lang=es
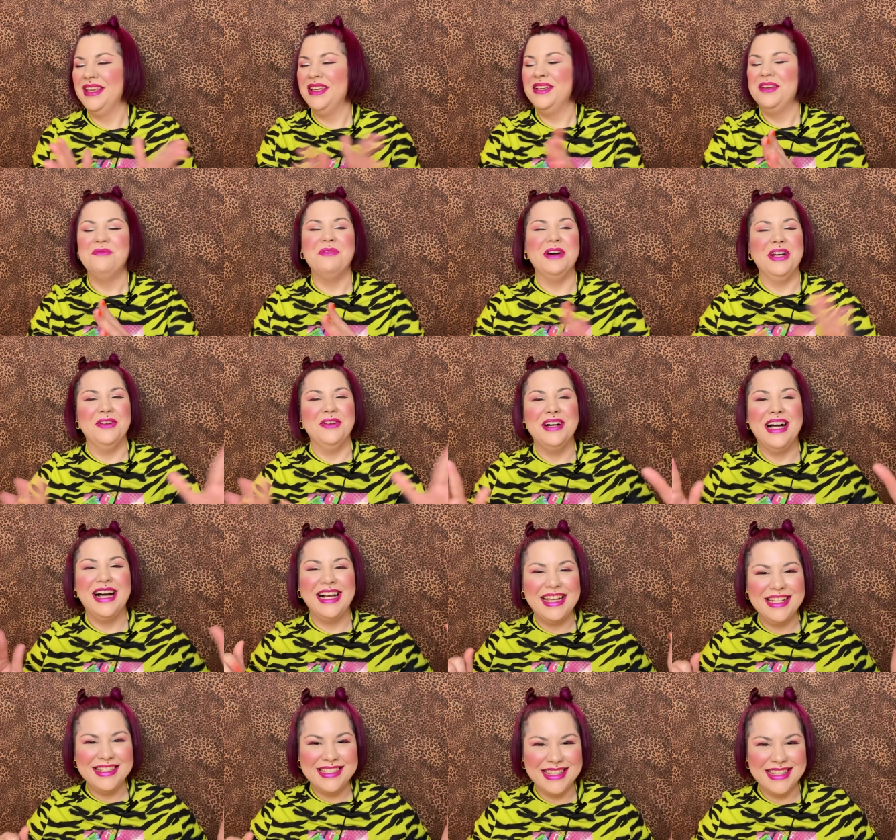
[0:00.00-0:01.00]
Bueno,
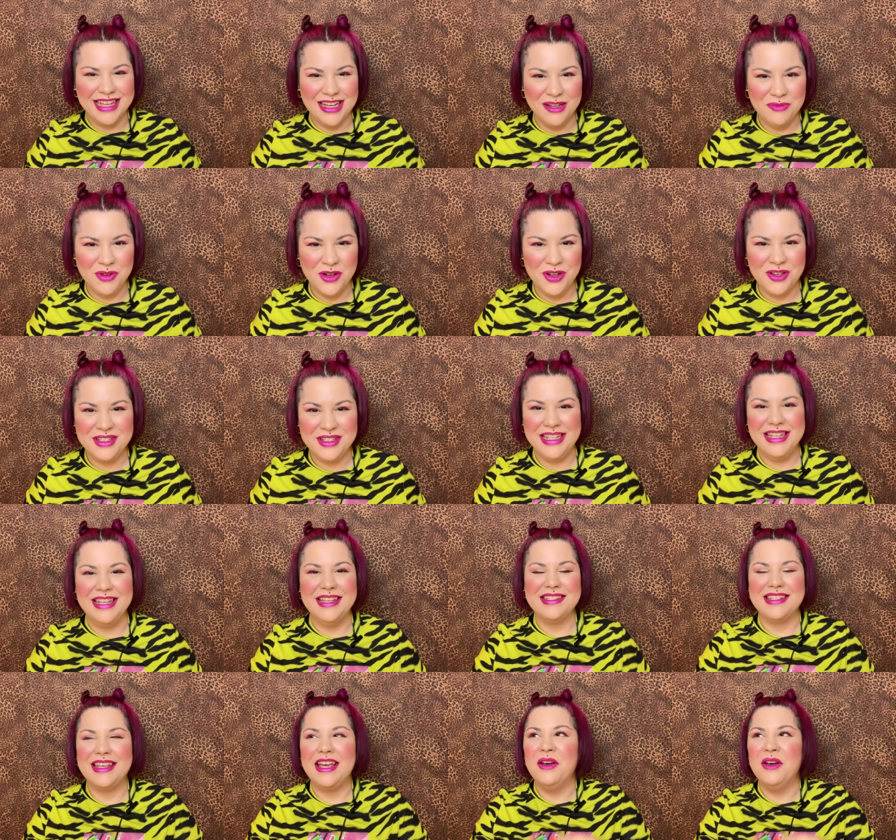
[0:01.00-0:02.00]
aquí estamos y
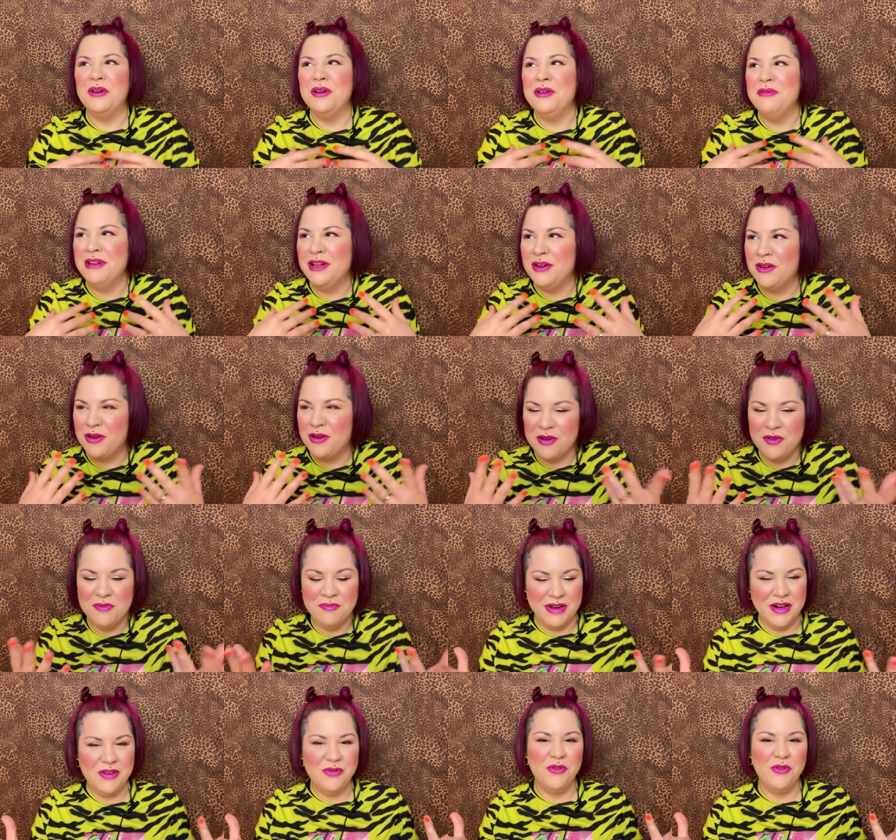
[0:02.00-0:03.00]
es que hoy vengo con un
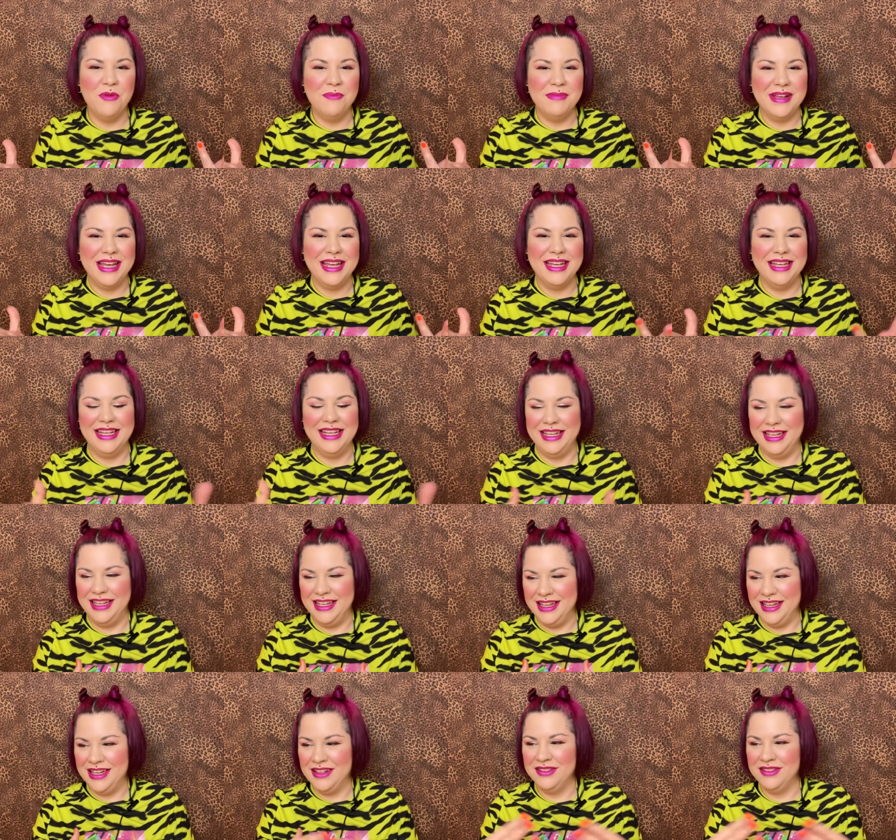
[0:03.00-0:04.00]
perfume,
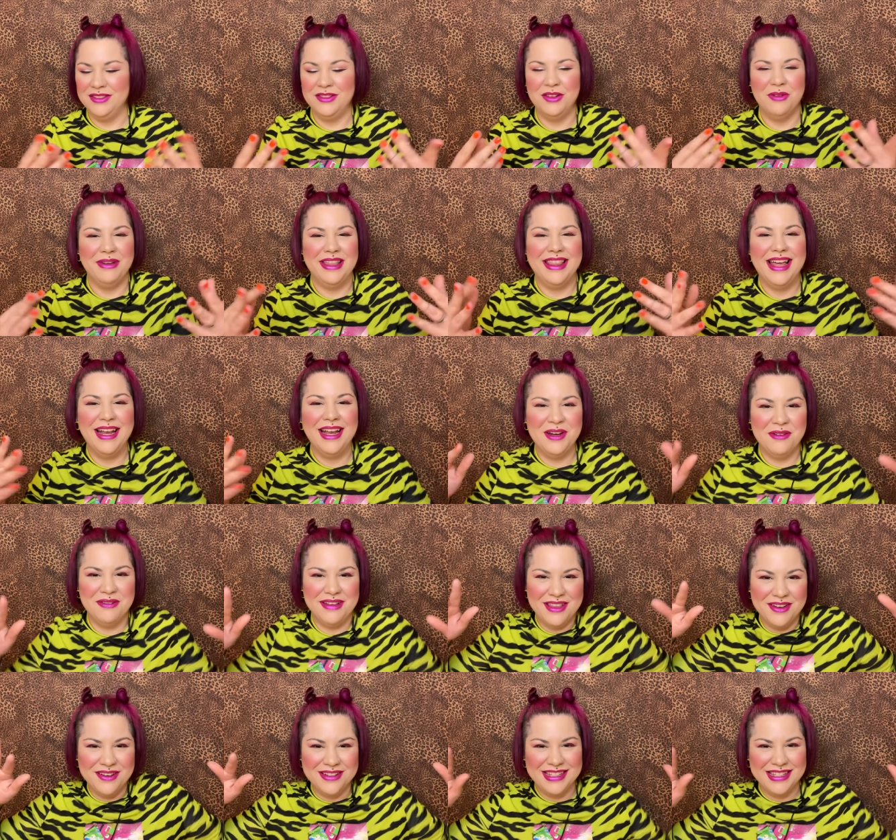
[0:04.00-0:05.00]
eh, novedad
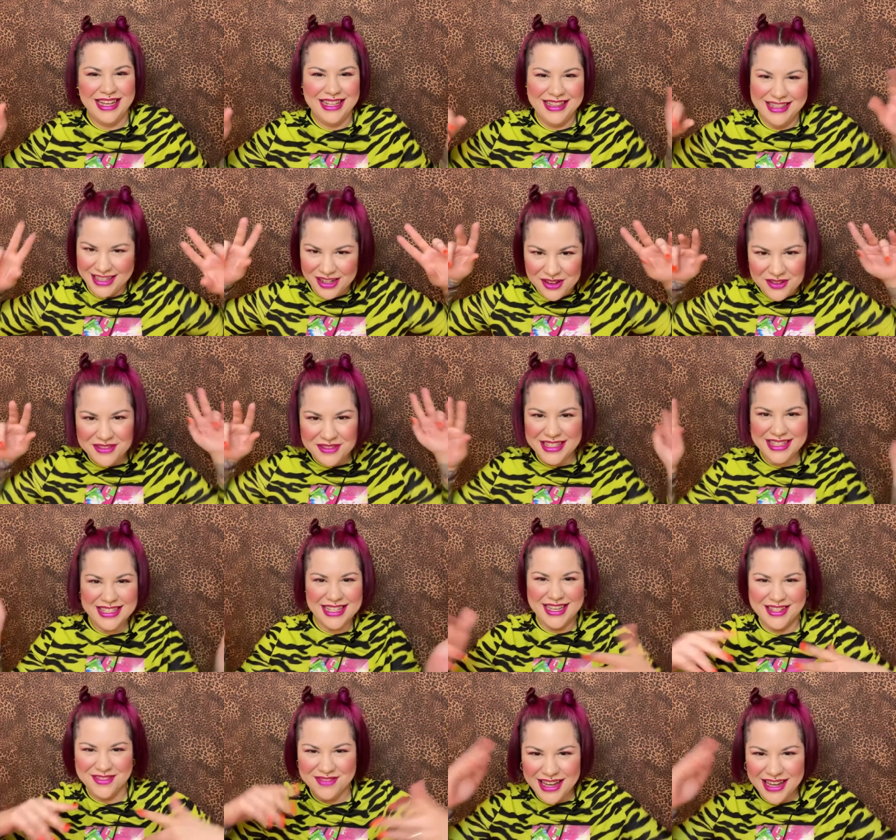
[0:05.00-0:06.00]
novedosa, entre
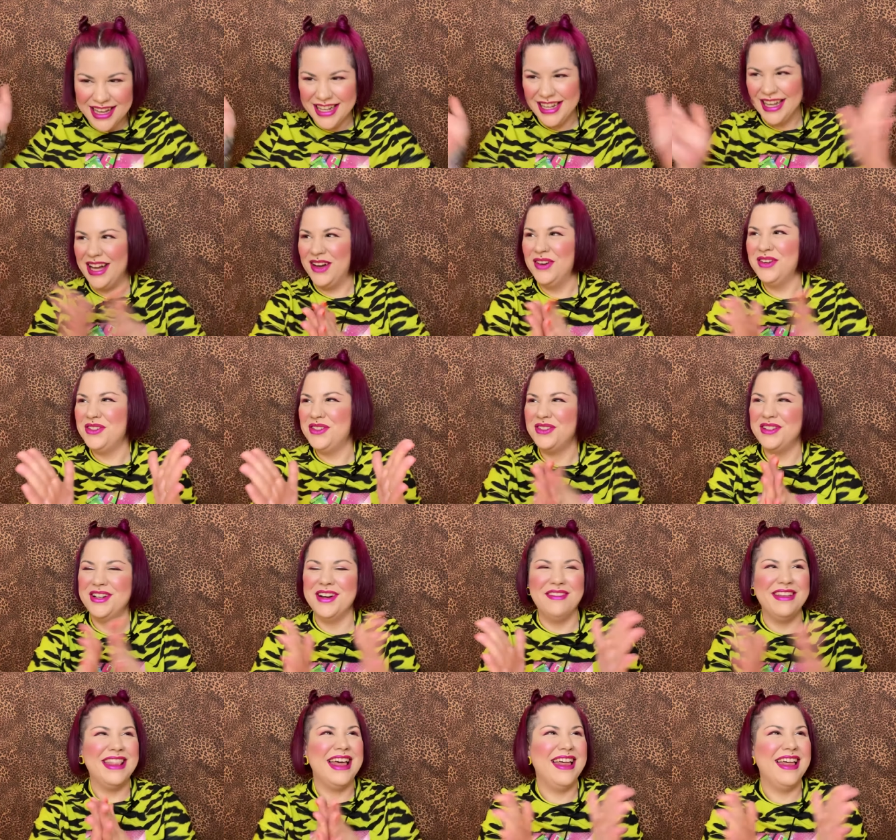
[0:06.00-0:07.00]
comillas, venga, ¡uh,
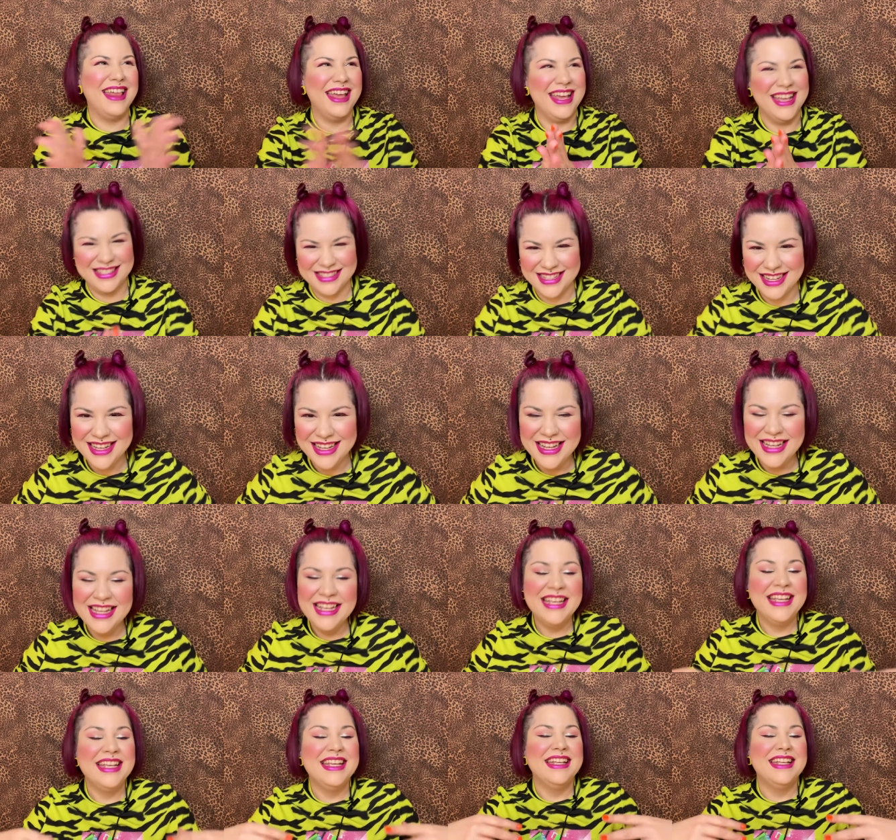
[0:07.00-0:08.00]
novedades!
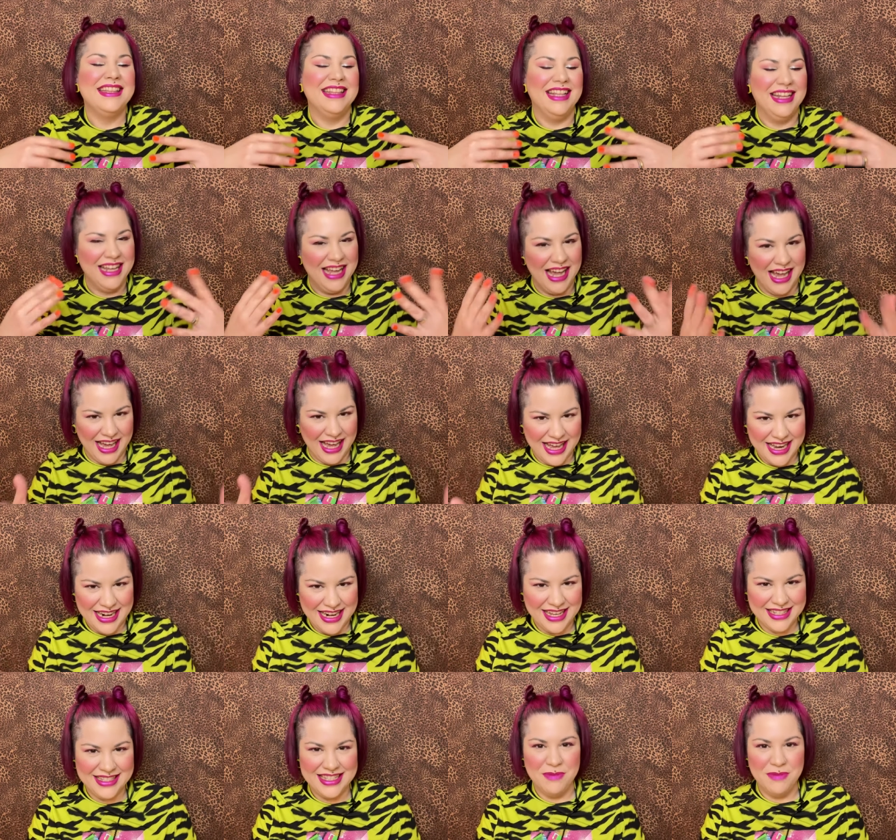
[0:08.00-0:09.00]
tenía
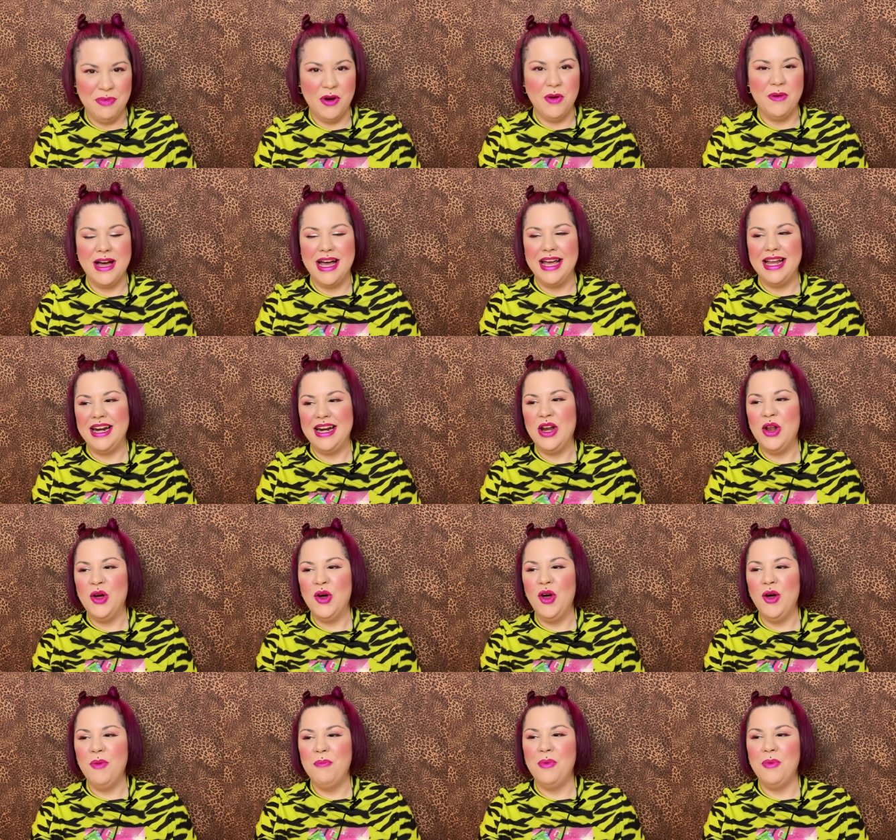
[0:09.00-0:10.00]
ganas de
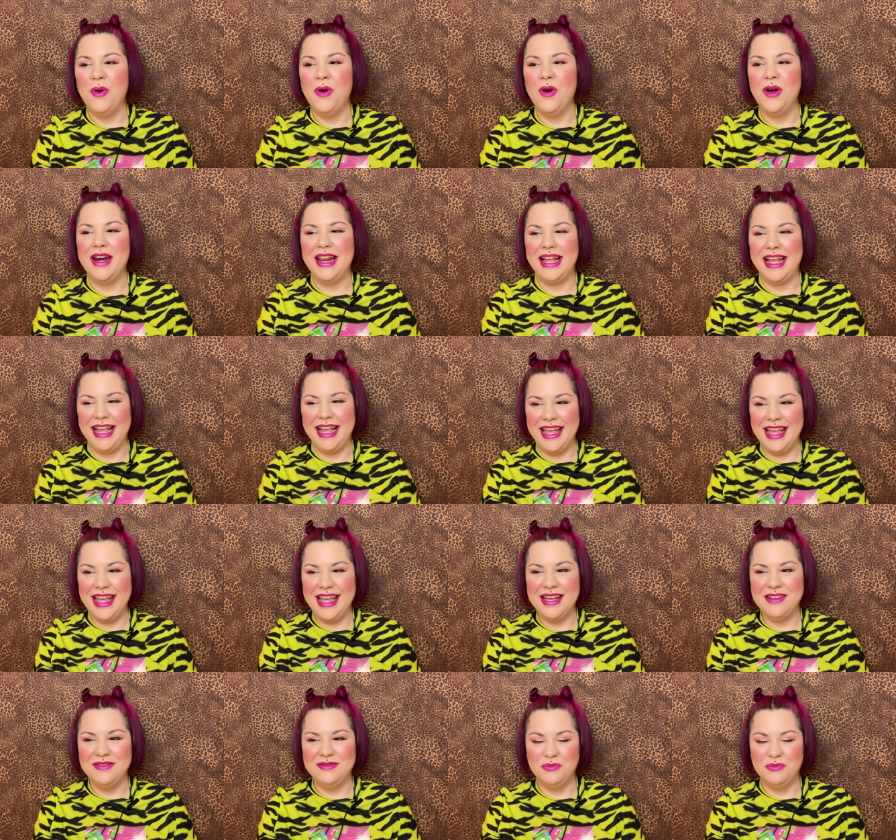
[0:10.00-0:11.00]
probarlo
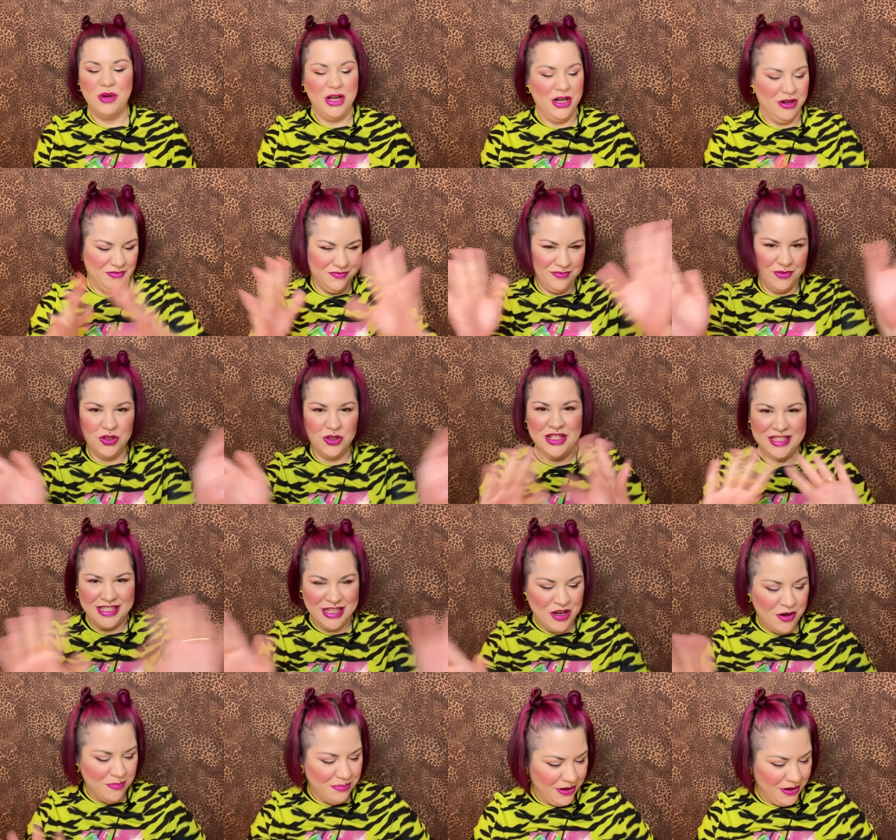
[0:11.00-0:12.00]
porque, bueno, os
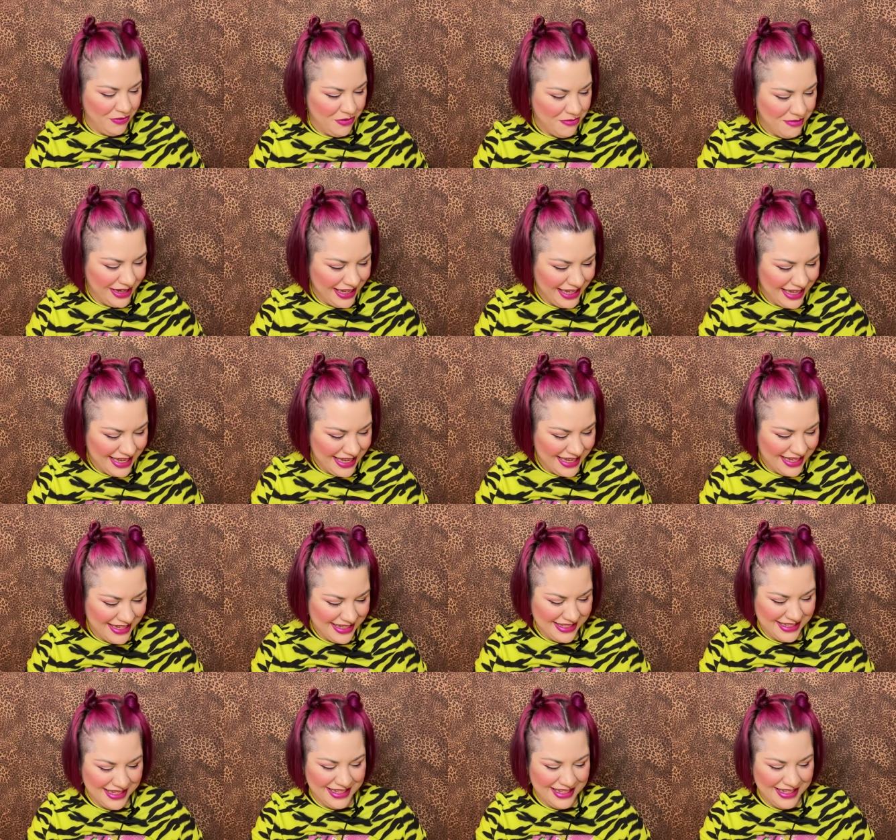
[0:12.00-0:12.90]
enseño el perfume que es.